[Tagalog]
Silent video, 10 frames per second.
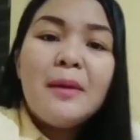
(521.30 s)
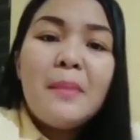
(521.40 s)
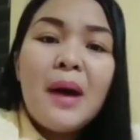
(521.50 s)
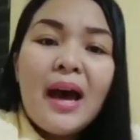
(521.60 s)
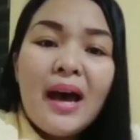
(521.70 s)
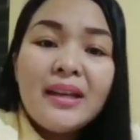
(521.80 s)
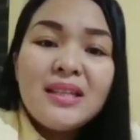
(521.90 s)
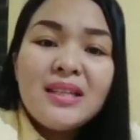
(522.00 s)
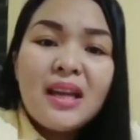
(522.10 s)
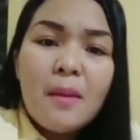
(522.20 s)
na
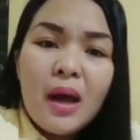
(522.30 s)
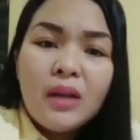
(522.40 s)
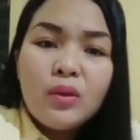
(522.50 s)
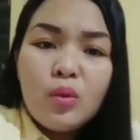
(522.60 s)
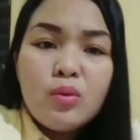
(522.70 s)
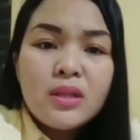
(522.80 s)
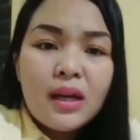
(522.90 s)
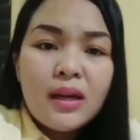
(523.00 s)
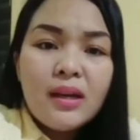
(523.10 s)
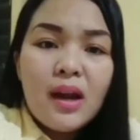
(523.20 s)
maaari sana makatulong
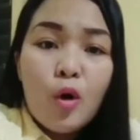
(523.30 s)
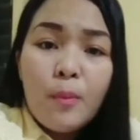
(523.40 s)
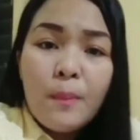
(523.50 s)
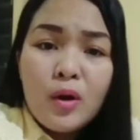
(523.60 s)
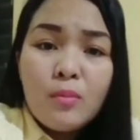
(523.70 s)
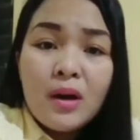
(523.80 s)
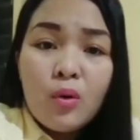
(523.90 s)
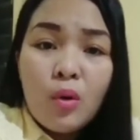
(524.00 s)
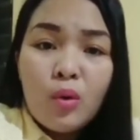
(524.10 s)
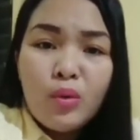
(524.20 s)
sa kanila upang
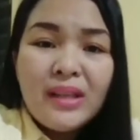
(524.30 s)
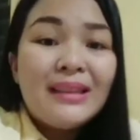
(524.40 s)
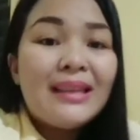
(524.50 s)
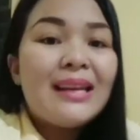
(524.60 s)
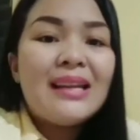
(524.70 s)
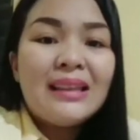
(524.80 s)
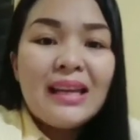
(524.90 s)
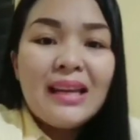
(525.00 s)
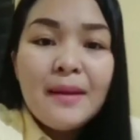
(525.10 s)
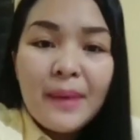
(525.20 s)
lumago, ngunit
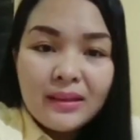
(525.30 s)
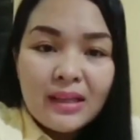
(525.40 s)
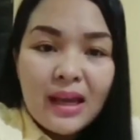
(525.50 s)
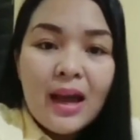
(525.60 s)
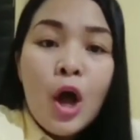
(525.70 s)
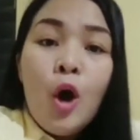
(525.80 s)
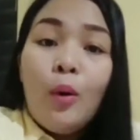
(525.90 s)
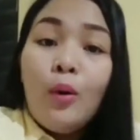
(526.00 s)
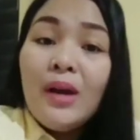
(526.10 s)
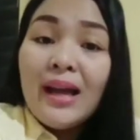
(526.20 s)
nananatiling bata
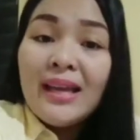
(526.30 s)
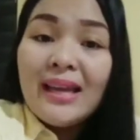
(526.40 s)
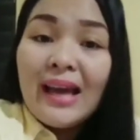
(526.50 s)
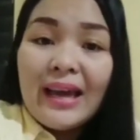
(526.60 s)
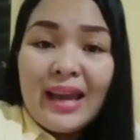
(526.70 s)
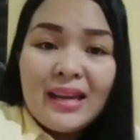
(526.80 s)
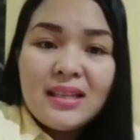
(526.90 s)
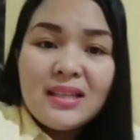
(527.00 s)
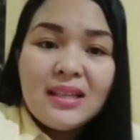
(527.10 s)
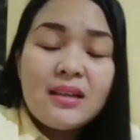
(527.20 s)
o laging
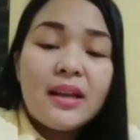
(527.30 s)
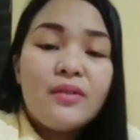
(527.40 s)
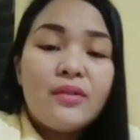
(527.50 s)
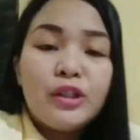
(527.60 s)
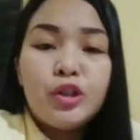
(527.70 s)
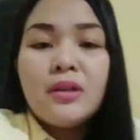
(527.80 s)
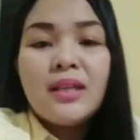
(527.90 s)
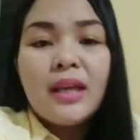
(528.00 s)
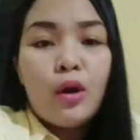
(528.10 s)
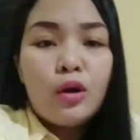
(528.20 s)
nakaranas ng
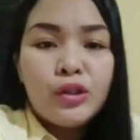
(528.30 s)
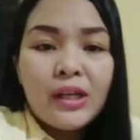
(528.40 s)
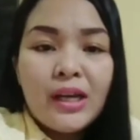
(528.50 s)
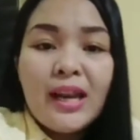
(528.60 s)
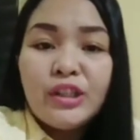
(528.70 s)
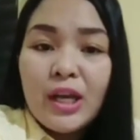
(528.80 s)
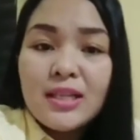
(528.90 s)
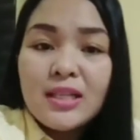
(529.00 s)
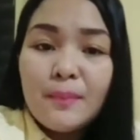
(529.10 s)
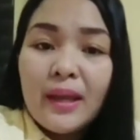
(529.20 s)
regression psychological
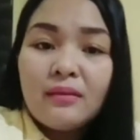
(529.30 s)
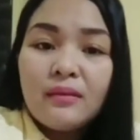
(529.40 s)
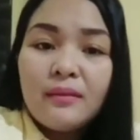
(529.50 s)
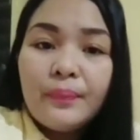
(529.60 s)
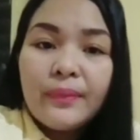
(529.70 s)
adjustment.